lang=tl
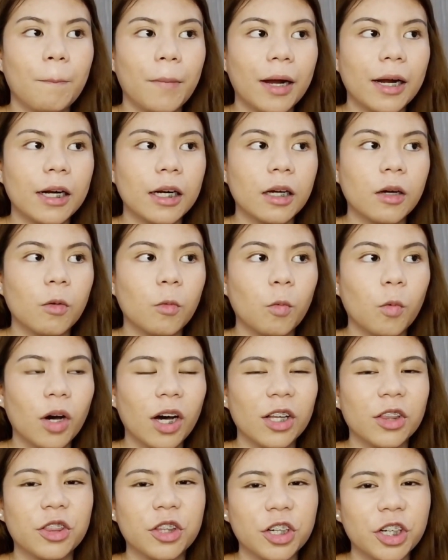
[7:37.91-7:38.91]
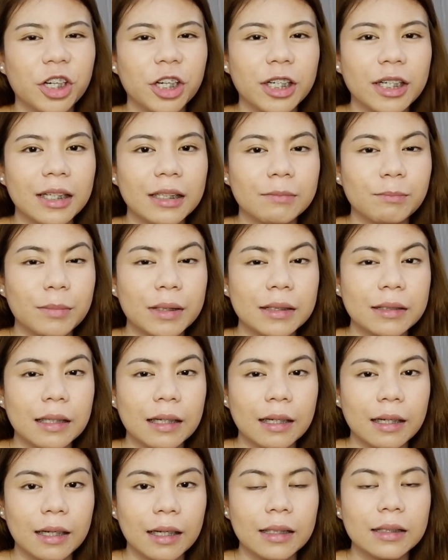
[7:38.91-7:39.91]
parang water na
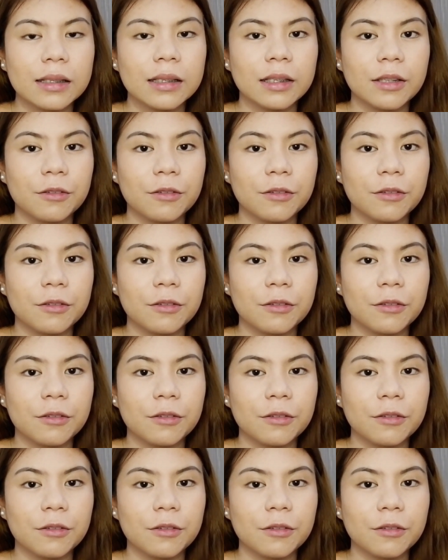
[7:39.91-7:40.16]
pantanggal